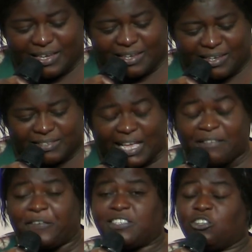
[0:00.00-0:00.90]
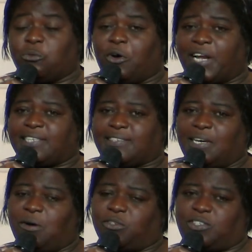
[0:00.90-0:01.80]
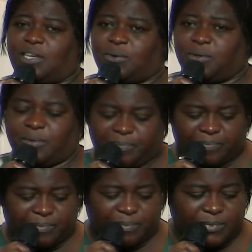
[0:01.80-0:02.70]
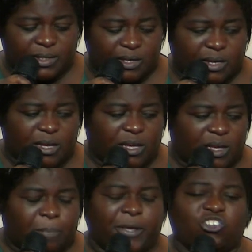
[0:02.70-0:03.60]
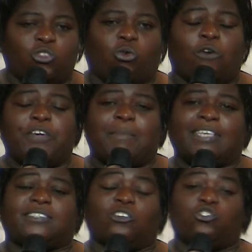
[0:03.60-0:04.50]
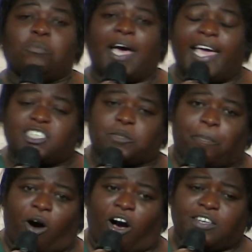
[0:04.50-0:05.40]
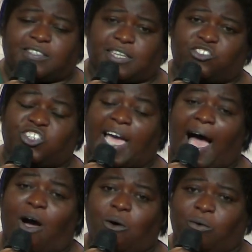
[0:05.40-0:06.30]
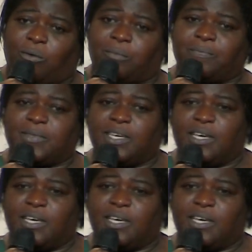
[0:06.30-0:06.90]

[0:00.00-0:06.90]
Estava fazendo uma oração ao Senhor, pedindo confirmação de uma resposta, de algo.